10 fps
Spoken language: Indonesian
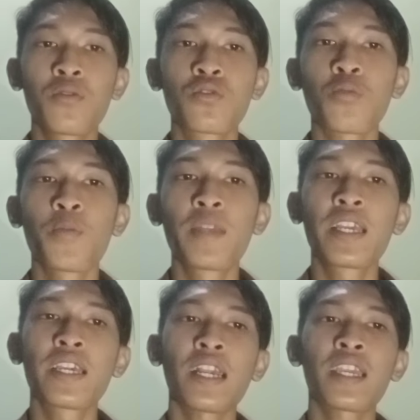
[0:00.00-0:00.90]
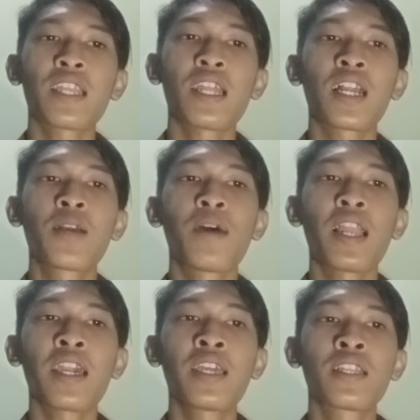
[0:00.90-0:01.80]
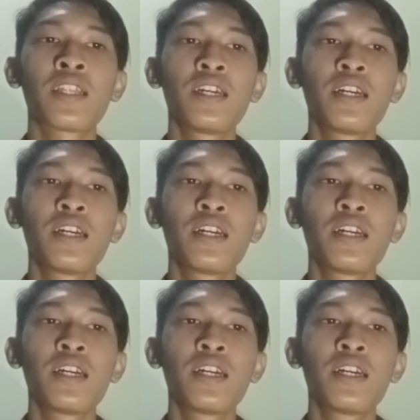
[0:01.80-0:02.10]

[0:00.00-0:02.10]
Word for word: untuk memilih keyakinan agama lain